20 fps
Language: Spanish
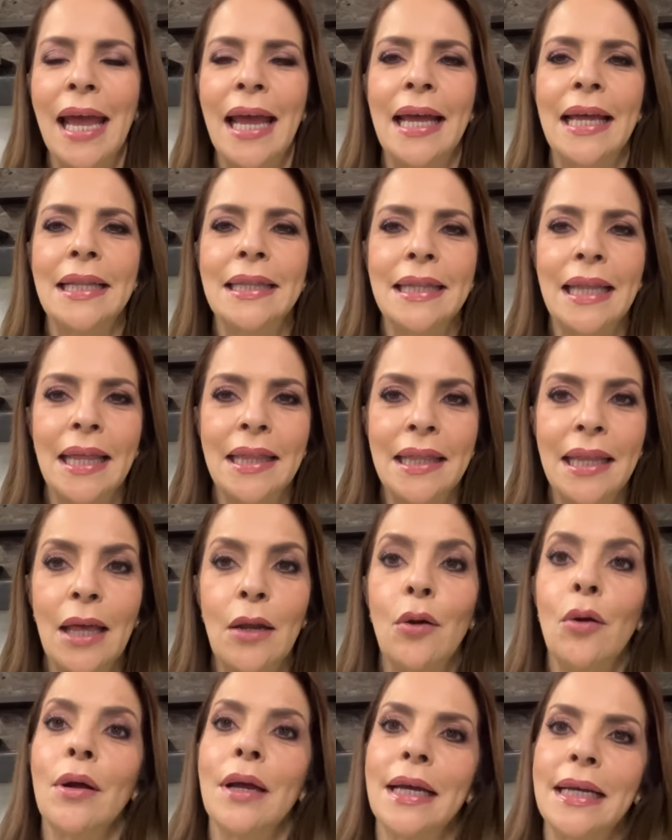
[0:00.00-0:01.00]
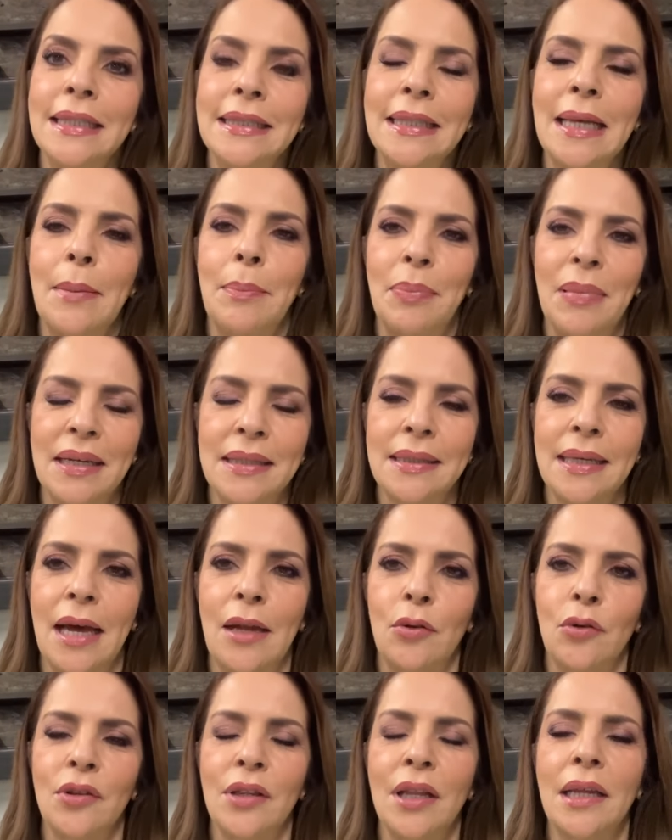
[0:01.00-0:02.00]
Entendieron que se
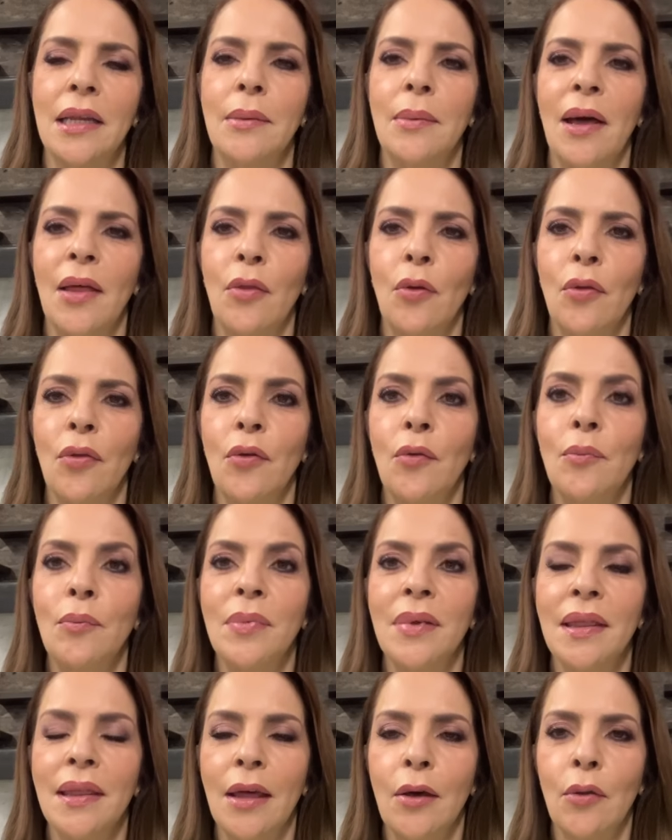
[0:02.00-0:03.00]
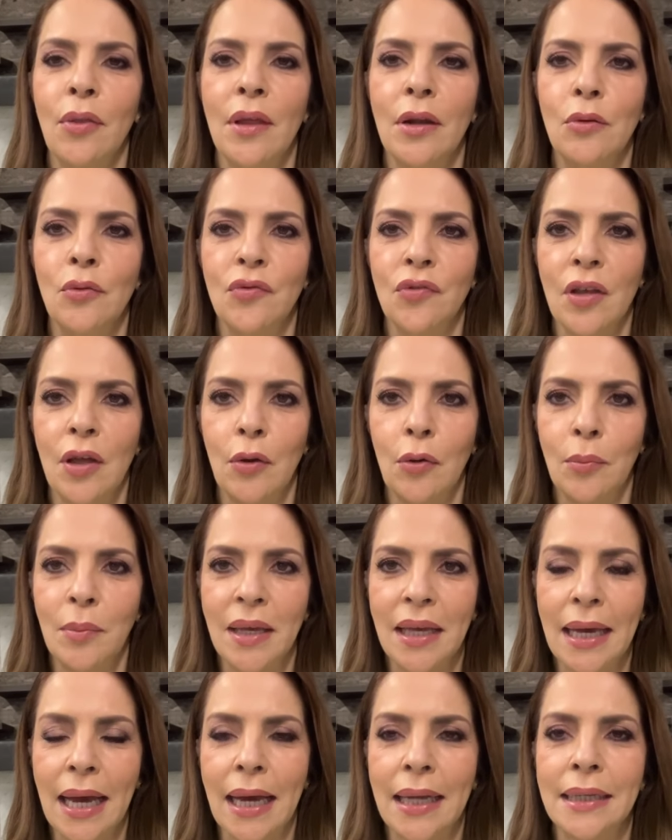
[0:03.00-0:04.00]
pasaron, derivado de un video de Lucero
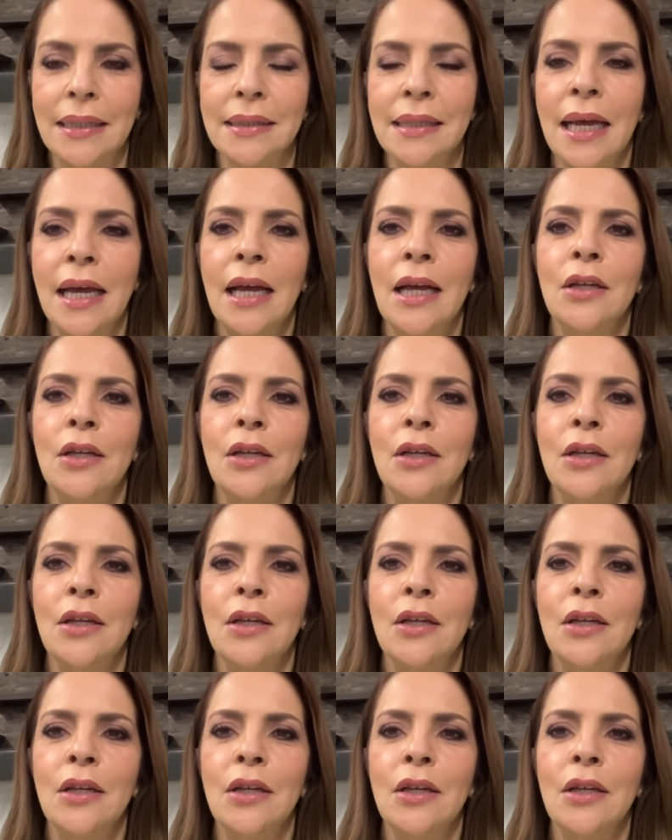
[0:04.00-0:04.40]
Mijares,